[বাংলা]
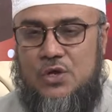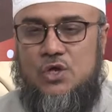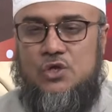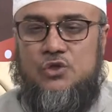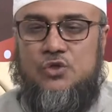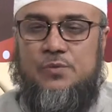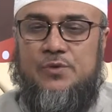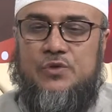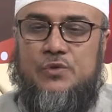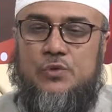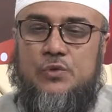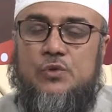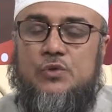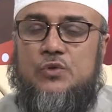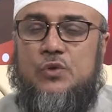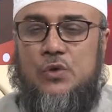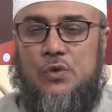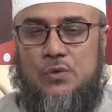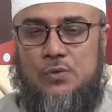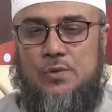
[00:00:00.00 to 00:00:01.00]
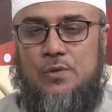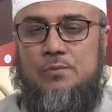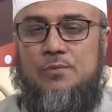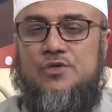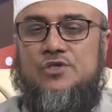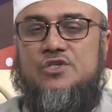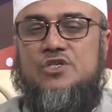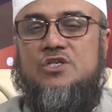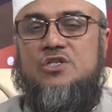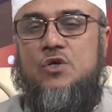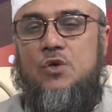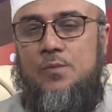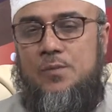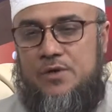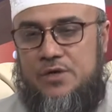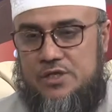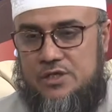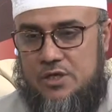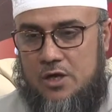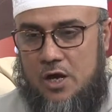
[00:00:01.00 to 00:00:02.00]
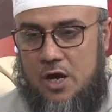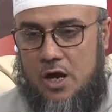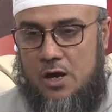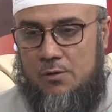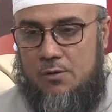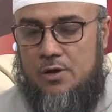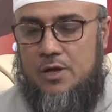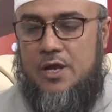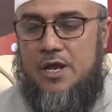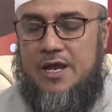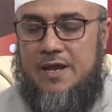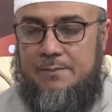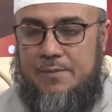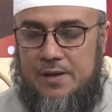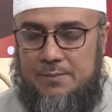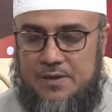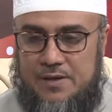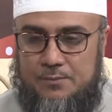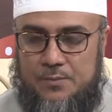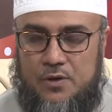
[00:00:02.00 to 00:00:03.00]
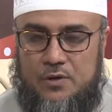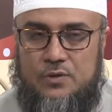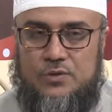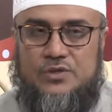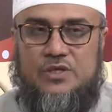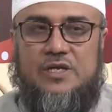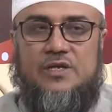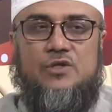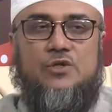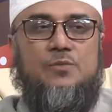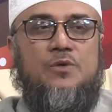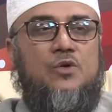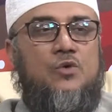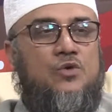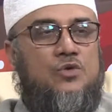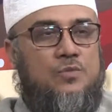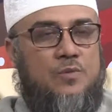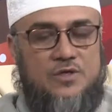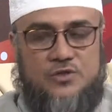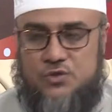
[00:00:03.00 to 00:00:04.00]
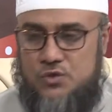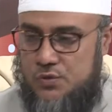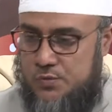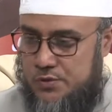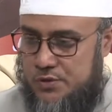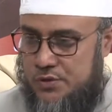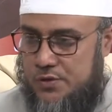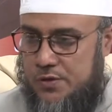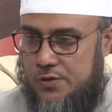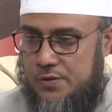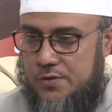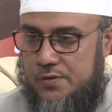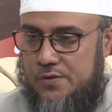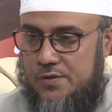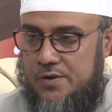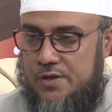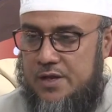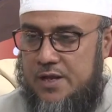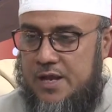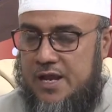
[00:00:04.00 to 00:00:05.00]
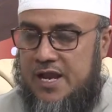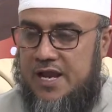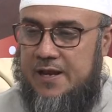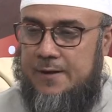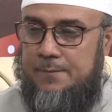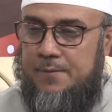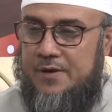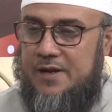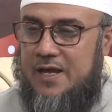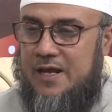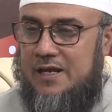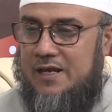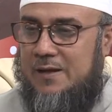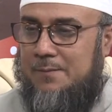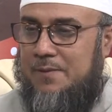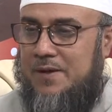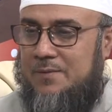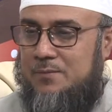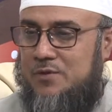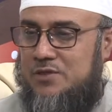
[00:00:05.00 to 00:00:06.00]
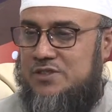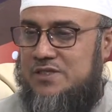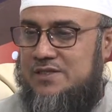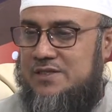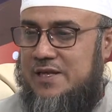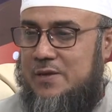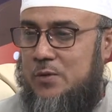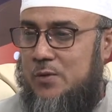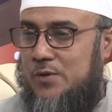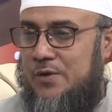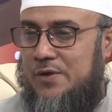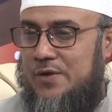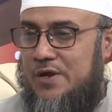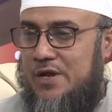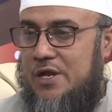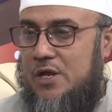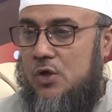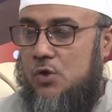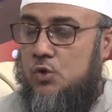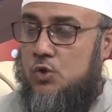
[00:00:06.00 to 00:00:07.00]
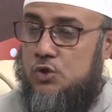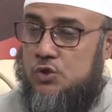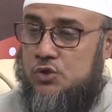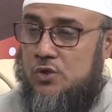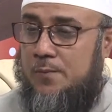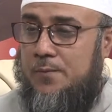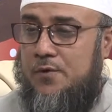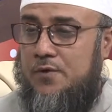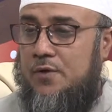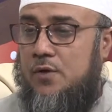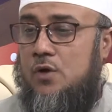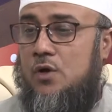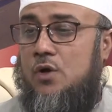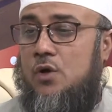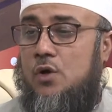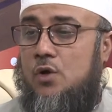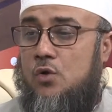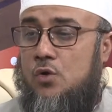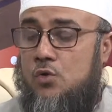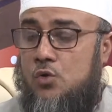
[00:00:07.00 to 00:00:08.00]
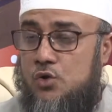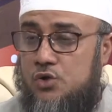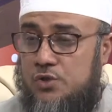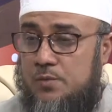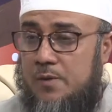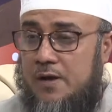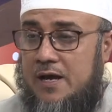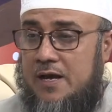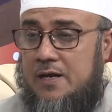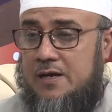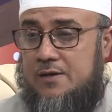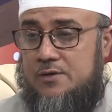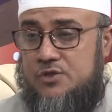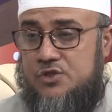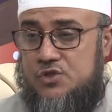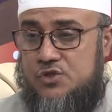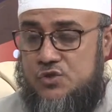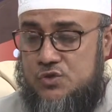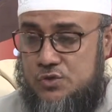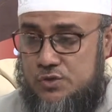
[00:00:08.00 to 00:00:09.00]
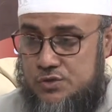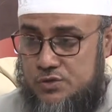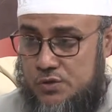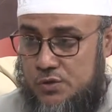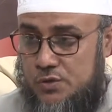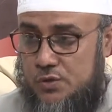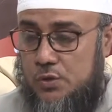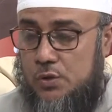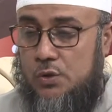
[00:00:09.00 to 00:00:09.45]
তুমি দ্রুত মসজিদে উপনীত হও এমামের পক্ষ থেকে তুমি খুদবা শ্রবণ করো এরপরে আল্লাহ পাক বলছেন দেখুন গুরুত্বপূর্ণ হলো খুদবার জন্য